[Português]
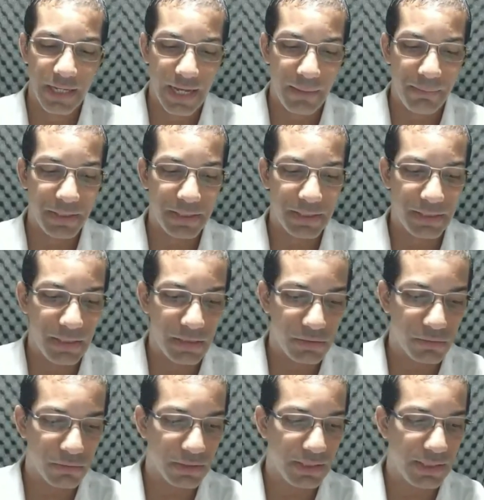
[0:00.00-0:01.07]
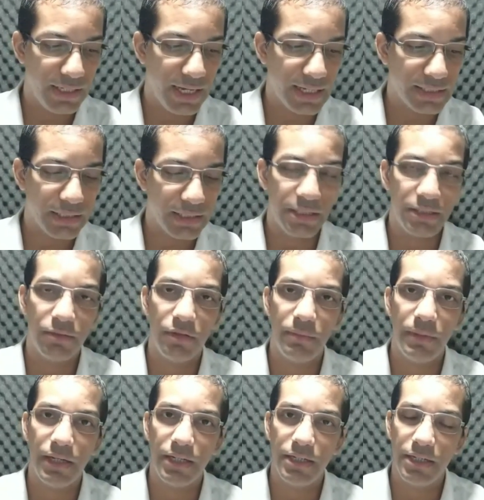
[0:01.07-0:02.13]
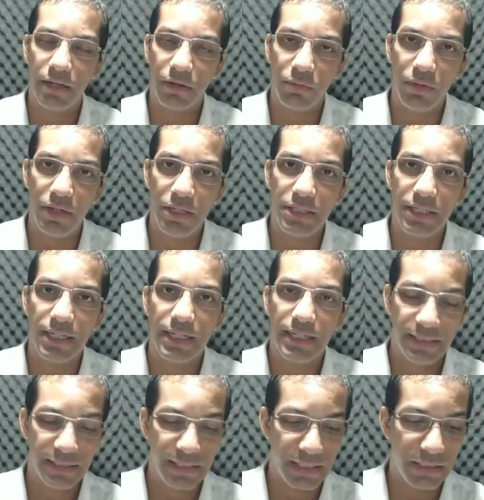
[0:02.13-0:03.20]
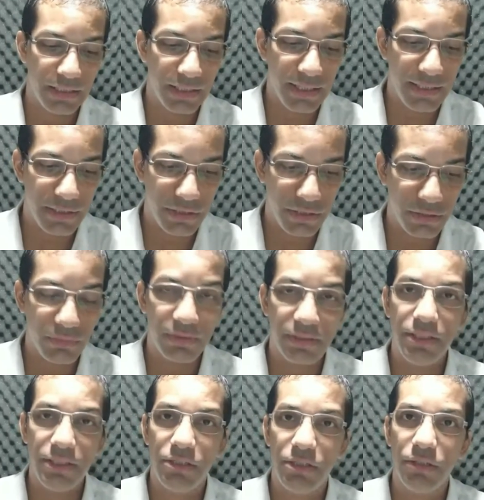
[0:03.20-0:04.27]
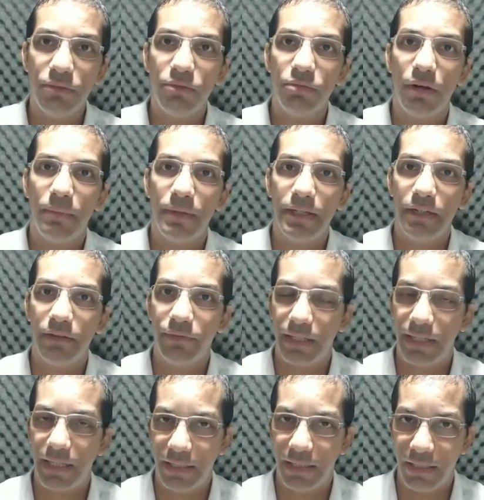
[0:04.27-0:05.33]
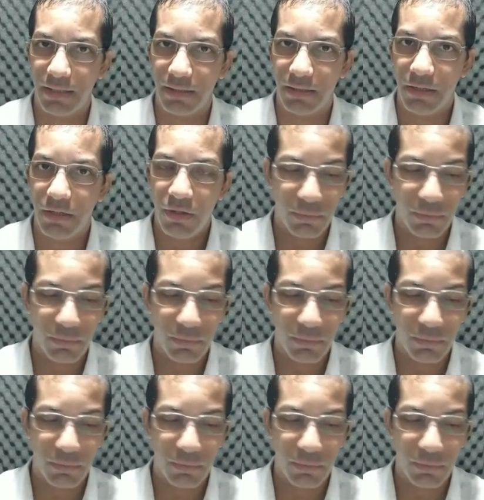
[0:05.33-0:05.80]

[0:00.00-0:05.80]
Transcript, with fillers: É preciso que essa questão da mecânica quântica seja entendido e sentido de uma maneira verdadeira.